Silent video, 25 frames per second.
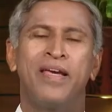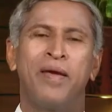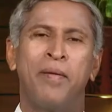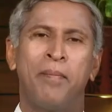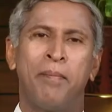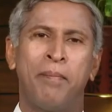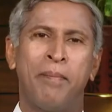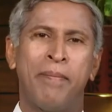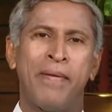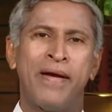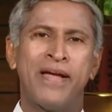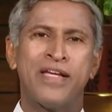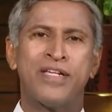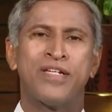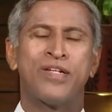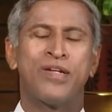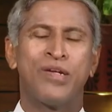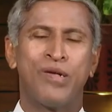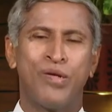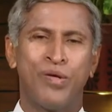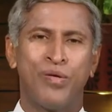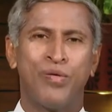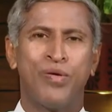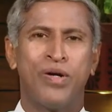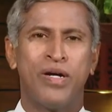ఈ
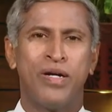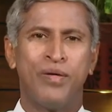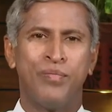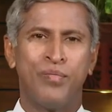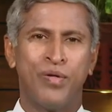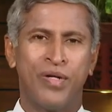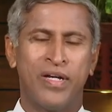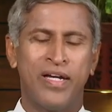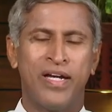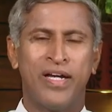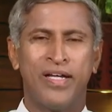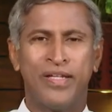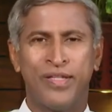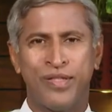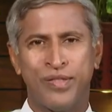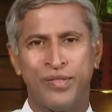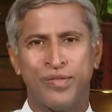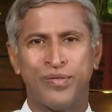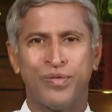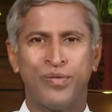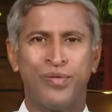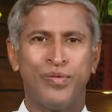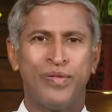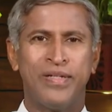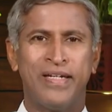పేస్ట్లో కూడా ముఖ్యంగా
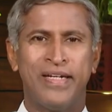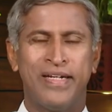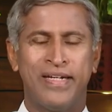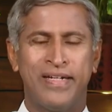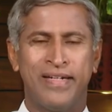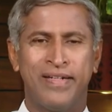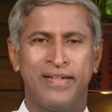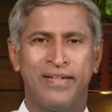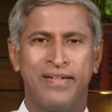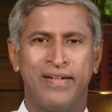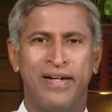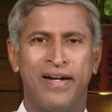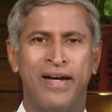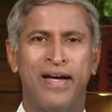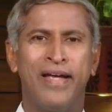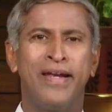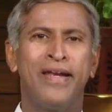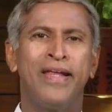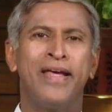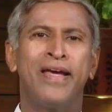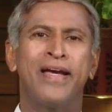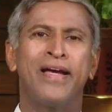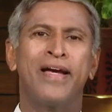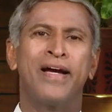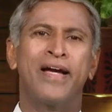తీసుకుంటే
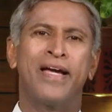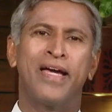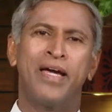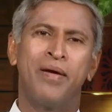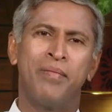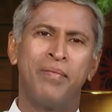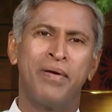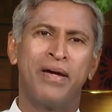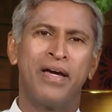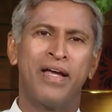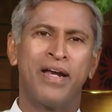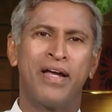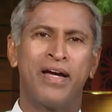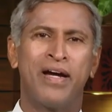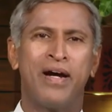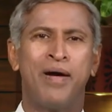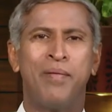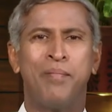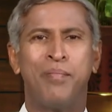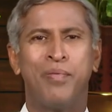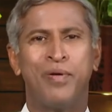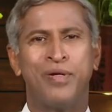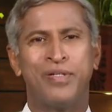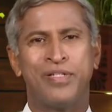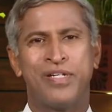అనేక కెమికల్
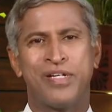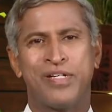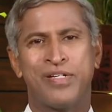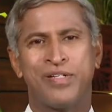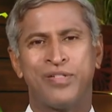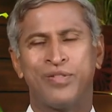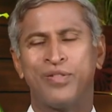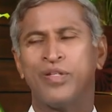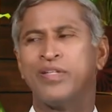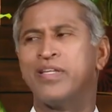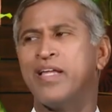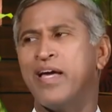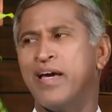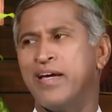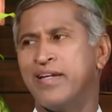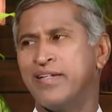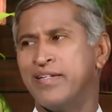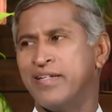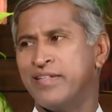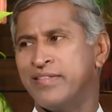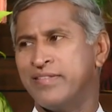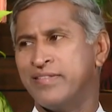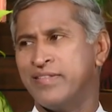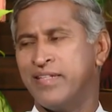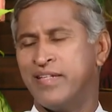కాంపోజిషన్తో తయారు
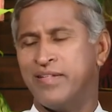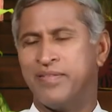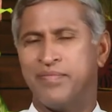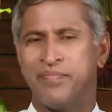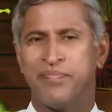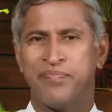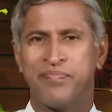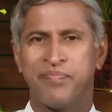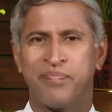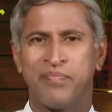చేస్తారు